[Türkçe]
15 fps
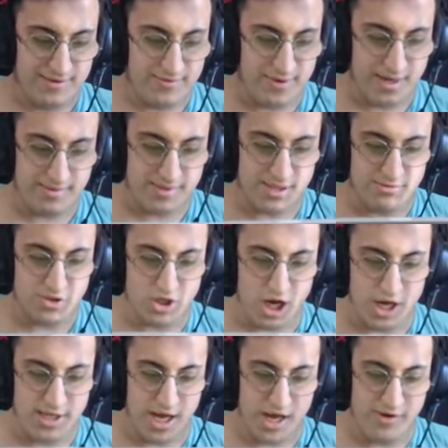Ver bakayım şöyle
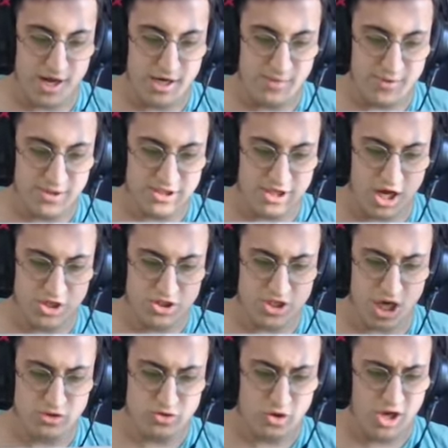haydi haydi verdi pasını
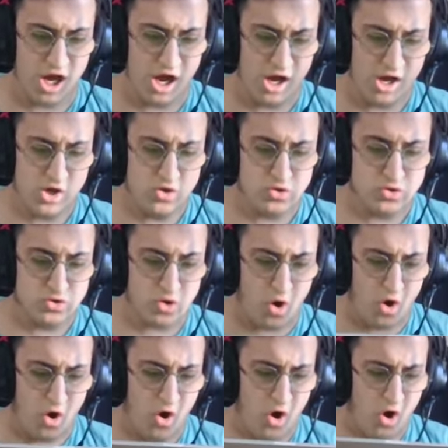aşağı sona.
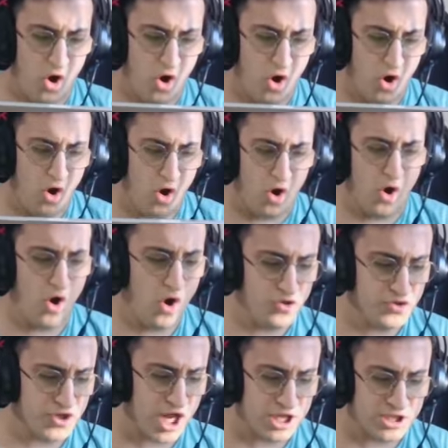Sol
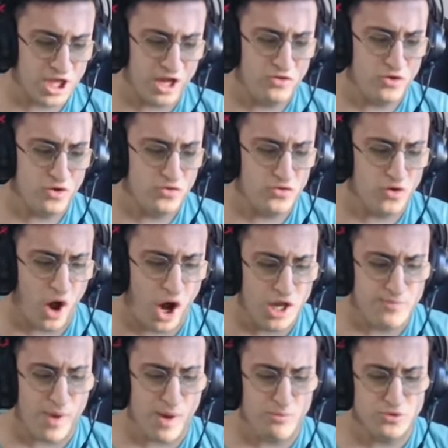direkten döndü.
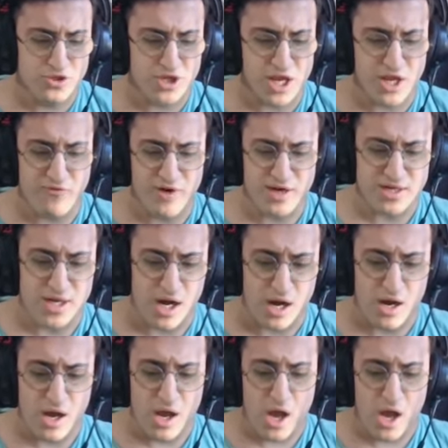Hay ben bu direğim var ya.